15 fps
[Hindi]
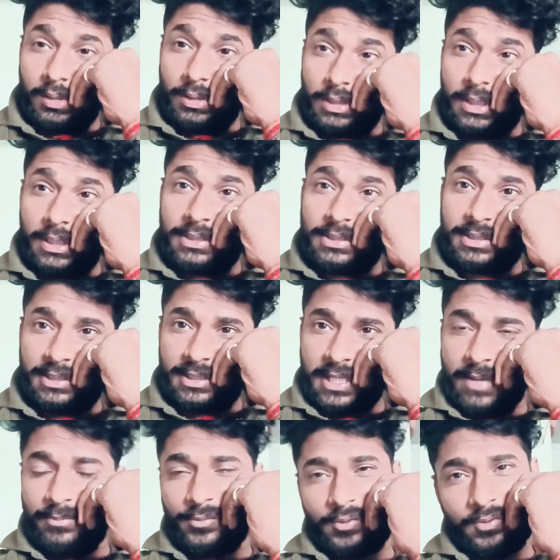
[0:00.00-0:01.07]
जय श्री
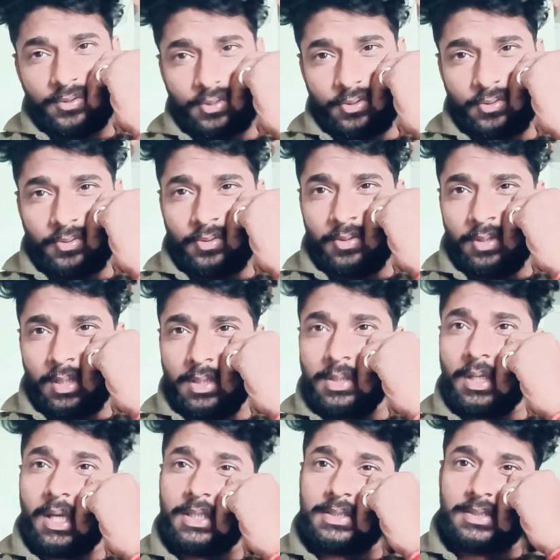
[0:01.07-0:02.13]
राम दोस्तों
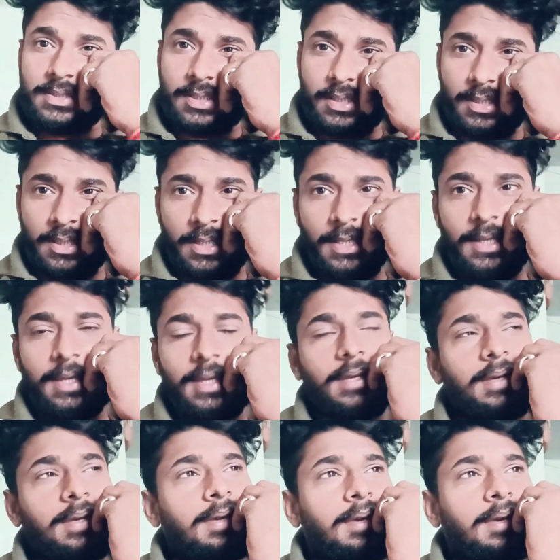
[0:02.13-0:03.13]
आज संडे है